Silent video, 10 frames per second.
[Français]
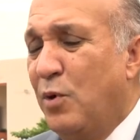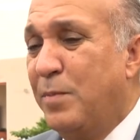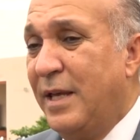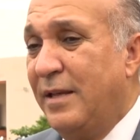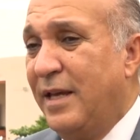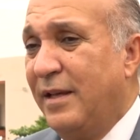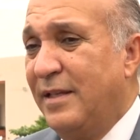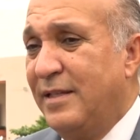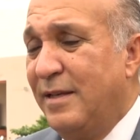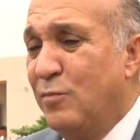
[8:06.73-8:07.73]
propriétaires
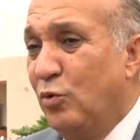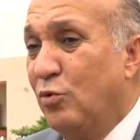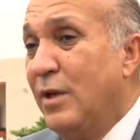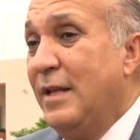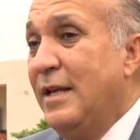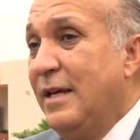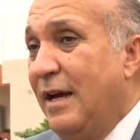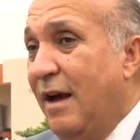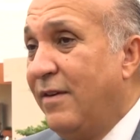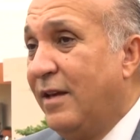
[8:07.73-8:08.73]
de ces motos,
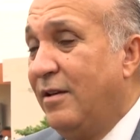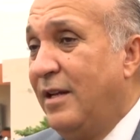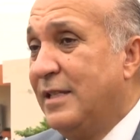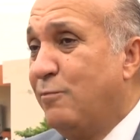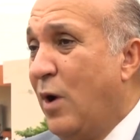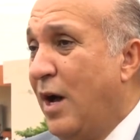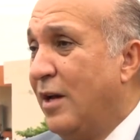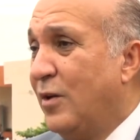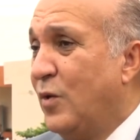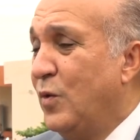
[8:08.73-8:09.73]
avec
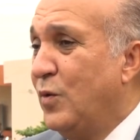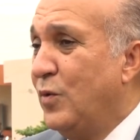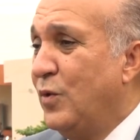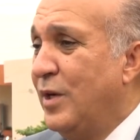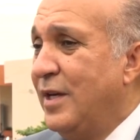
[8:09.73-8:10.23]
l'espoir que